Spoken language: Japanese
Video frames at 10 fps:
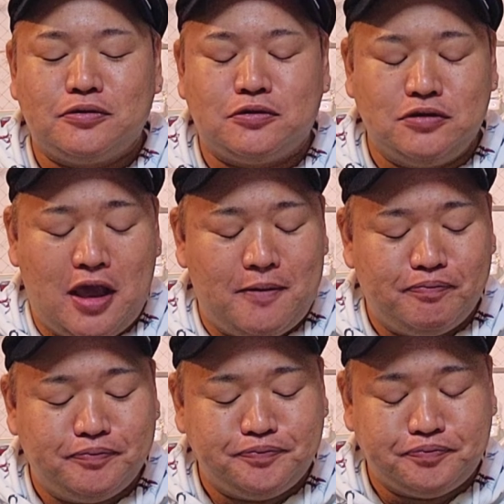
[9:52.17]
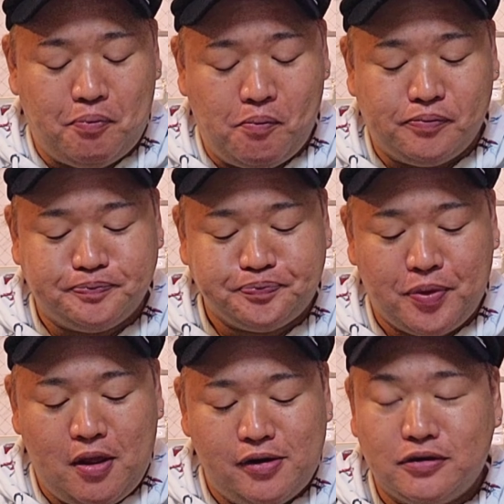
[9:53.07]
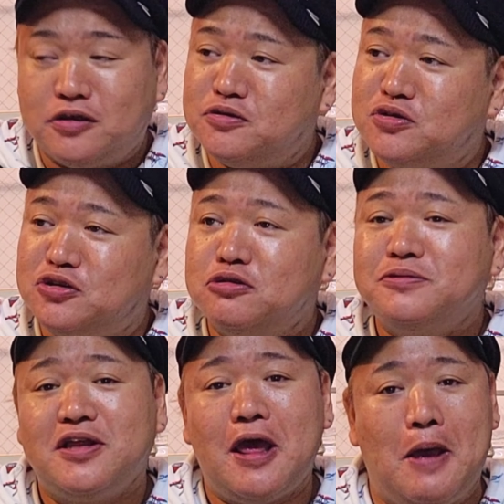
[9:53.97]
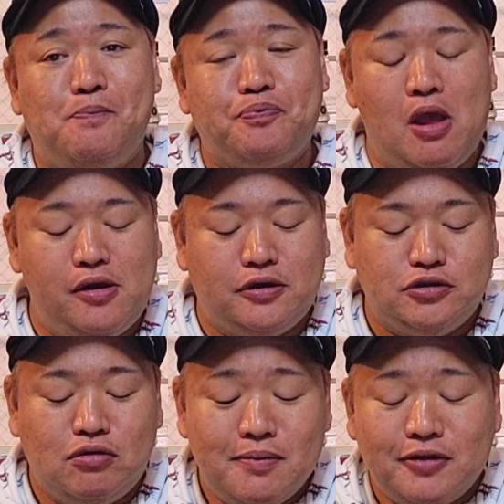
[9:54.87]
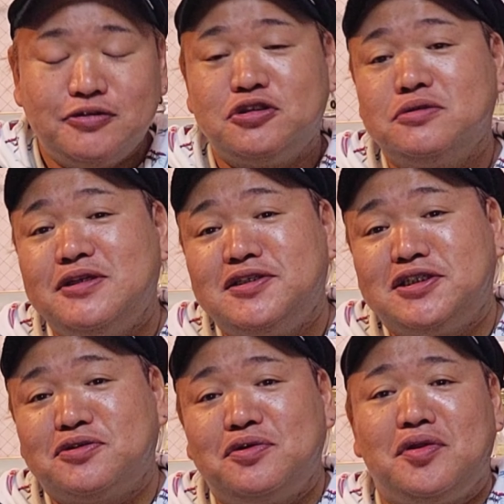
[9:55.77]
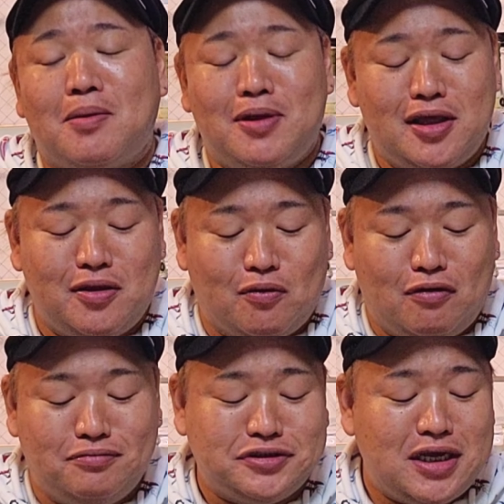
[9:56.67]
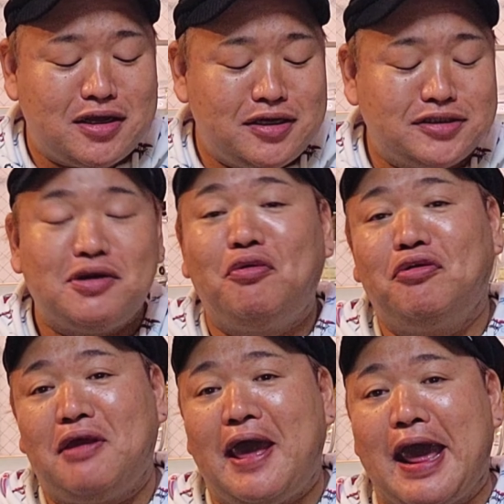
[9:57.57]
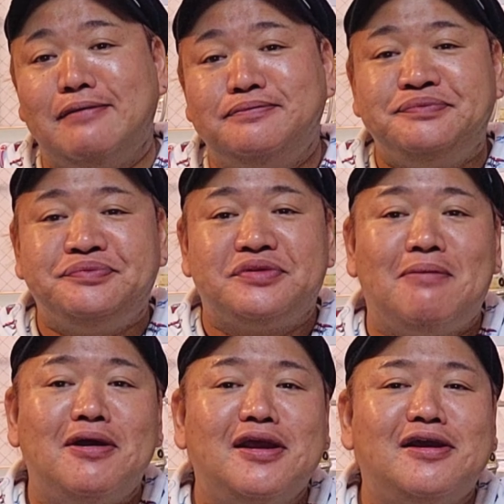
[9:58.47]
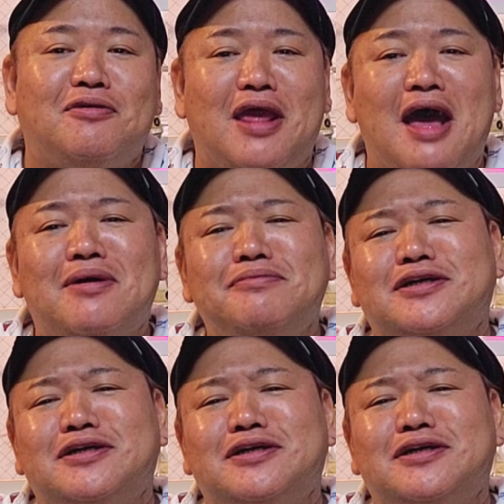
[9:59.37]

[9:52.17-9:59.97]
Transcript: もうねうんじゃあ中火で弱めの中火でじっくり玉ねぎをこう蒸し焼きにしたことで玉ねぎのね甘